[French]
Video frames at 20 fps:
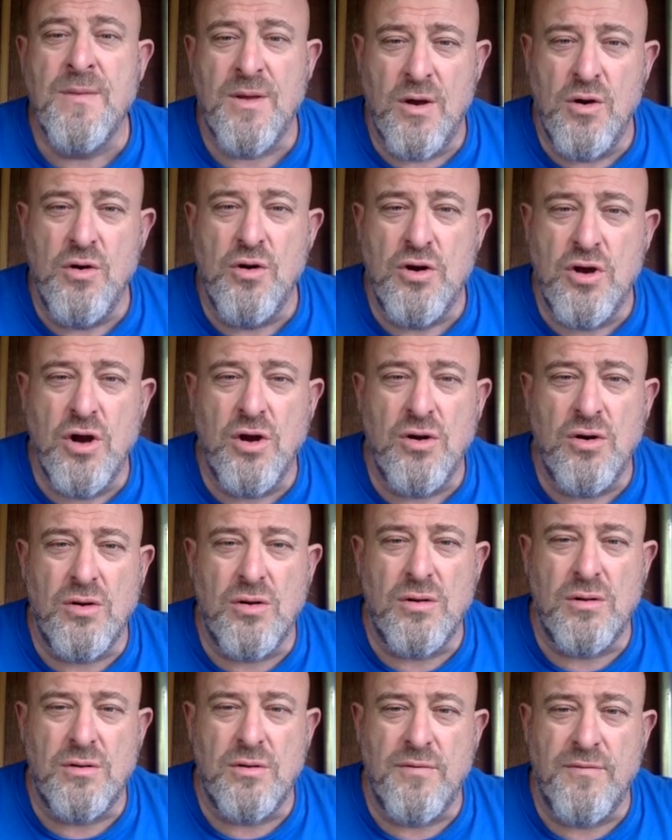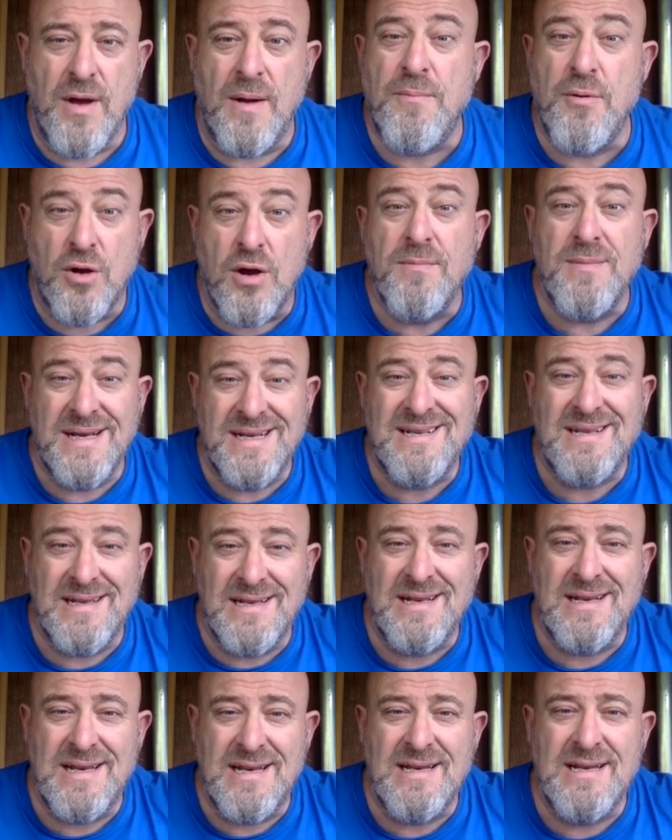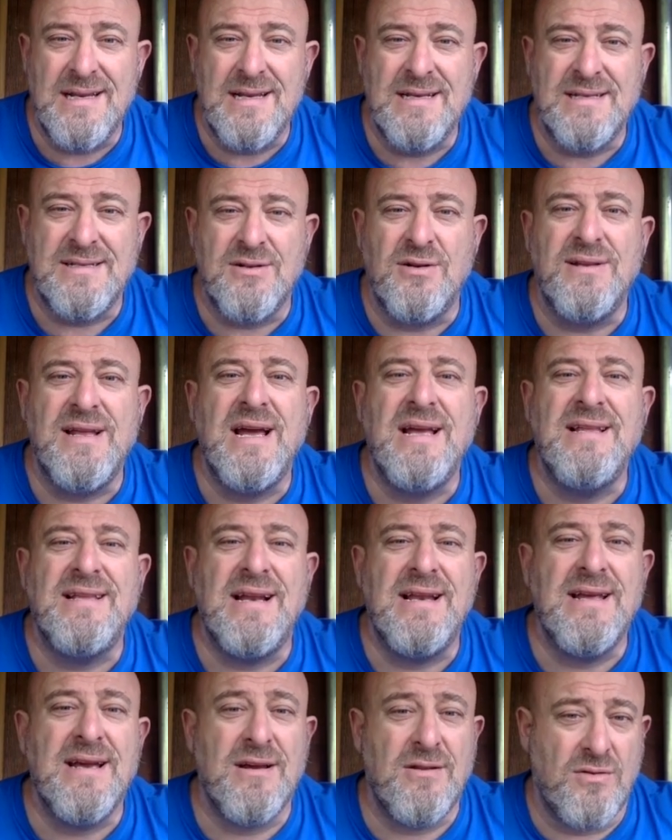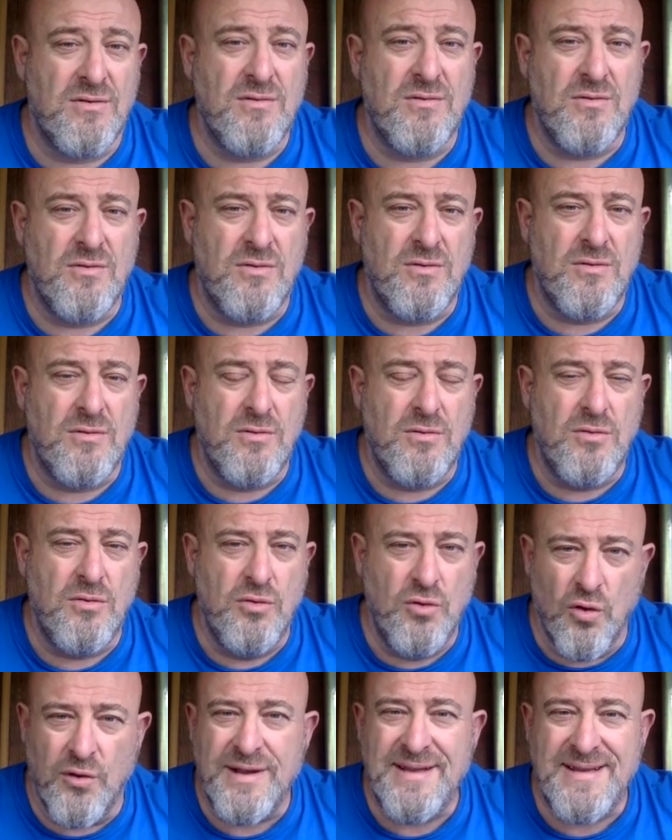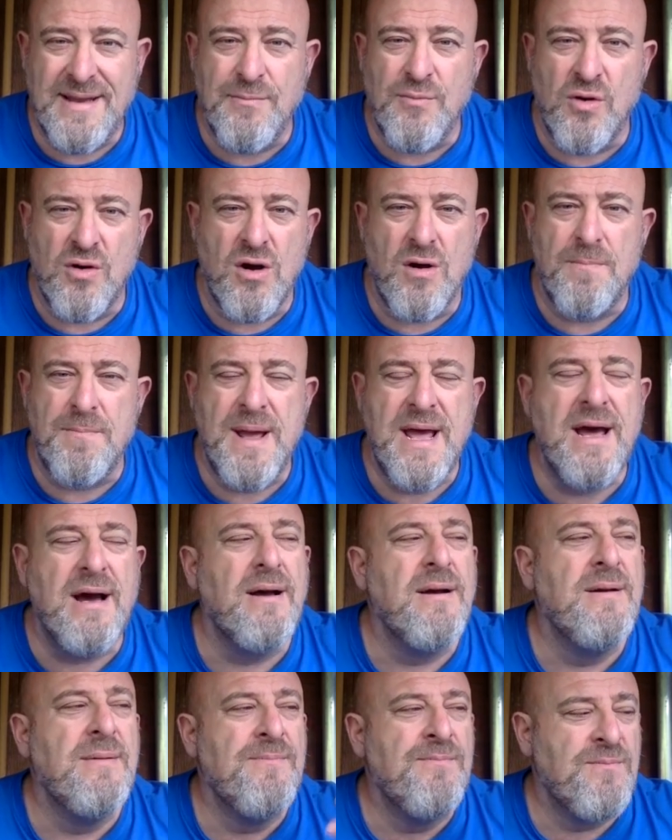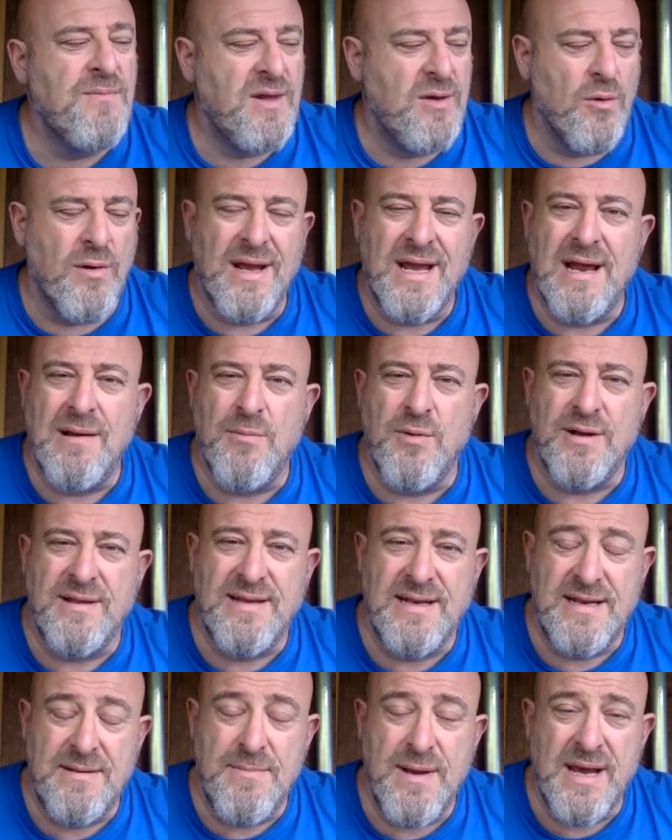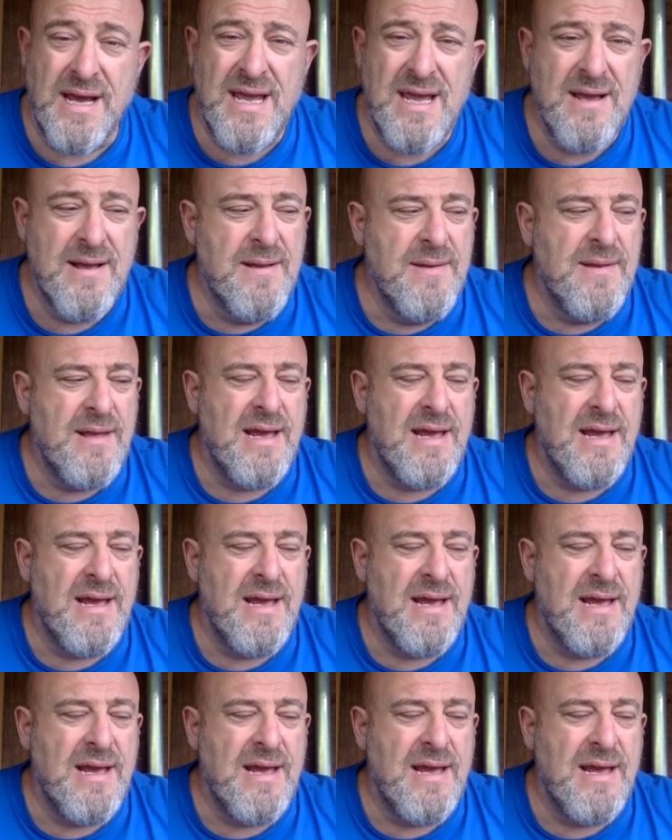le camp, euh, un peu comme les, soldats italiens dont était mon grand-père, qui ont également été libérés.